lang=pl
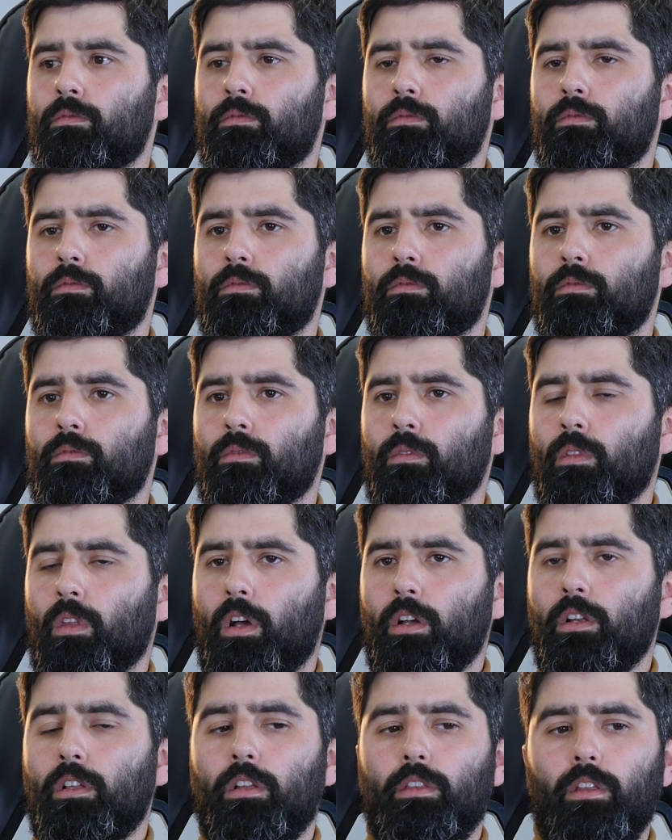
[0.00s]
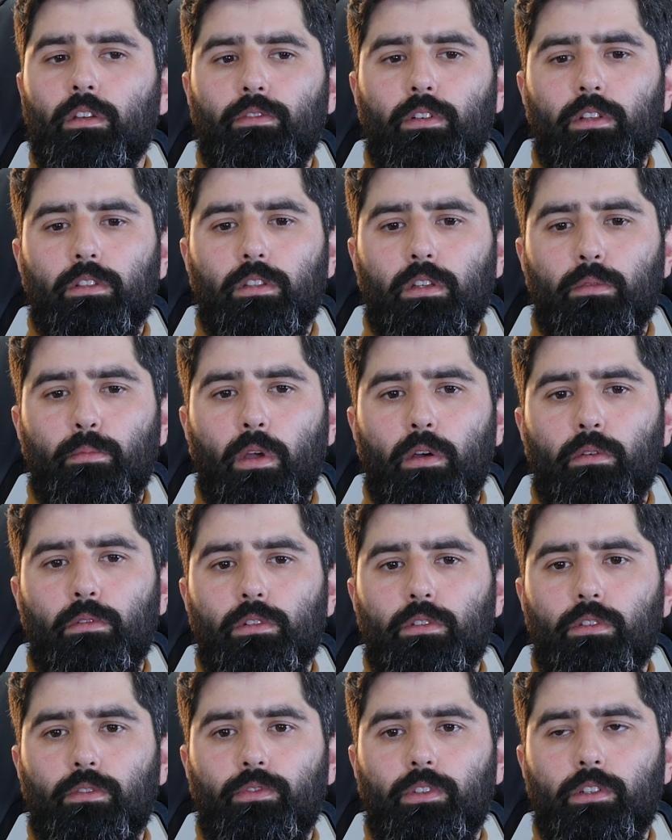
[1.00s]
Mhm. A ile najwięcej
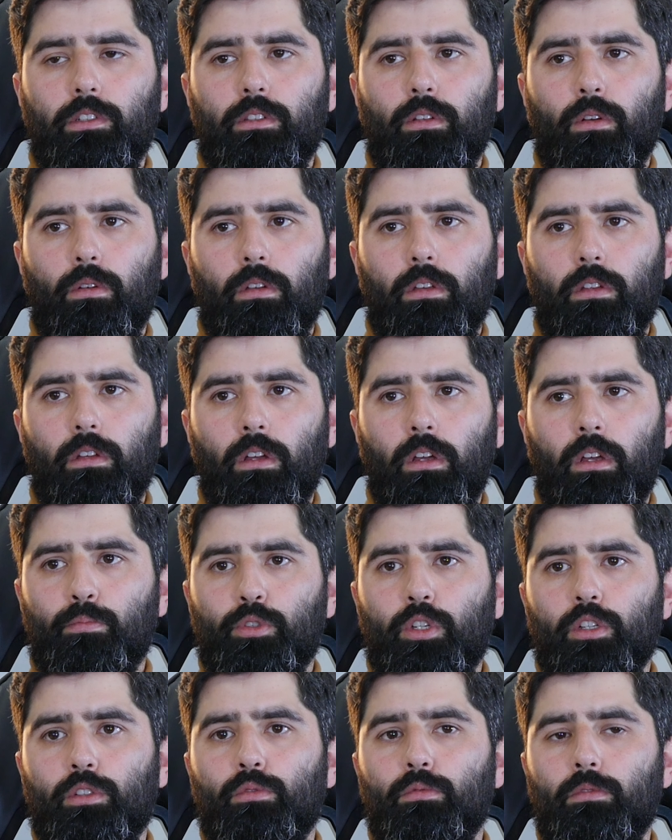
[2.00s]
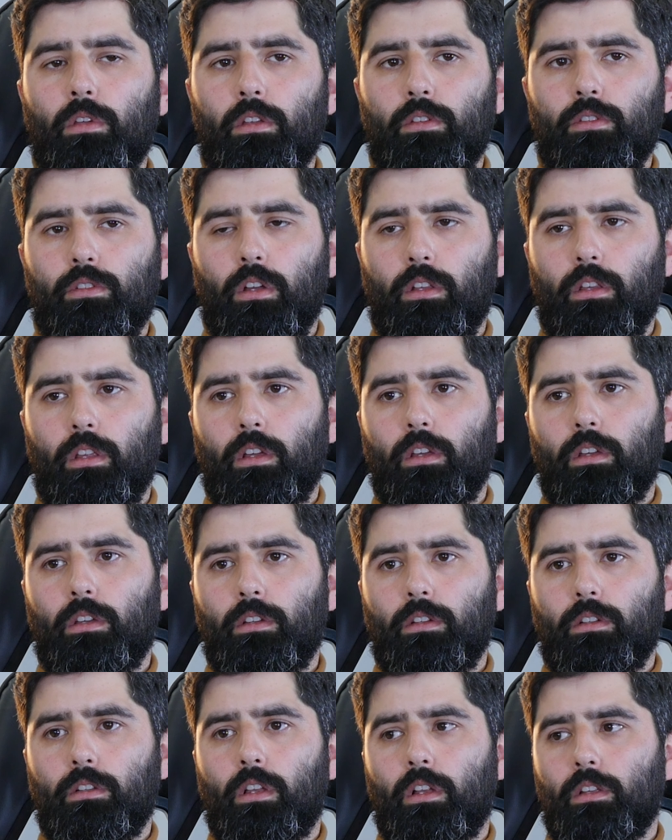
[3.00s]
miałeś w historii przesunięcia
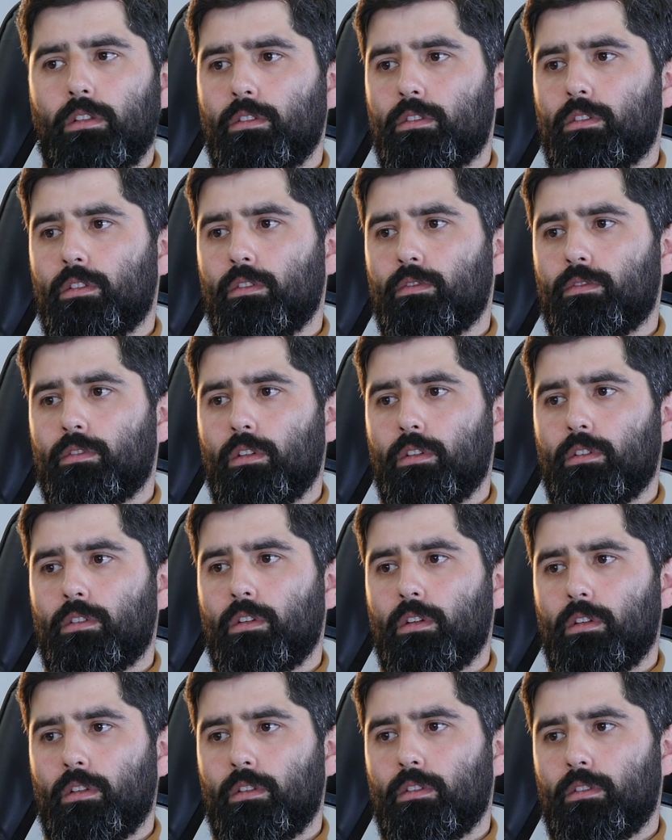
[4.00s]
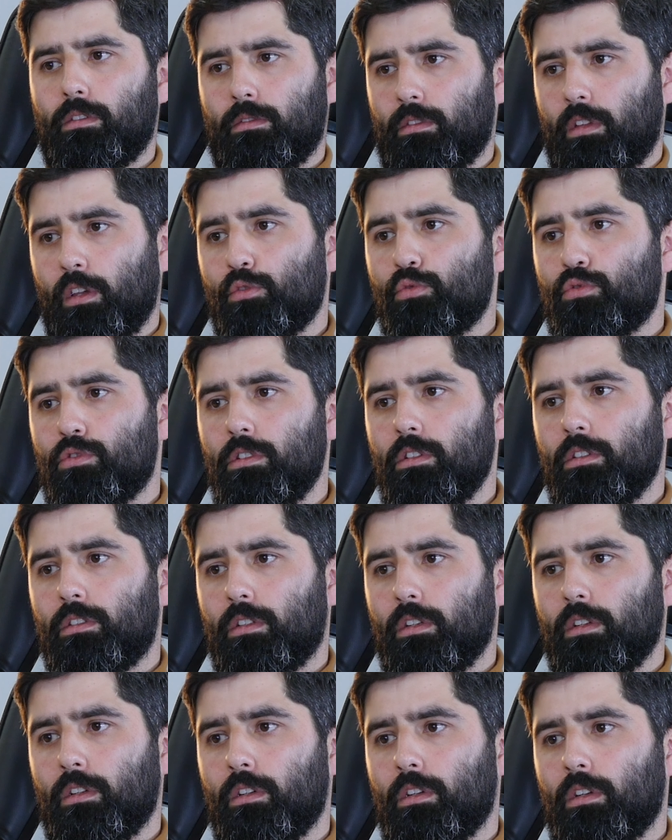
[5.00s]
tej granicy, w sensie tej różnicy?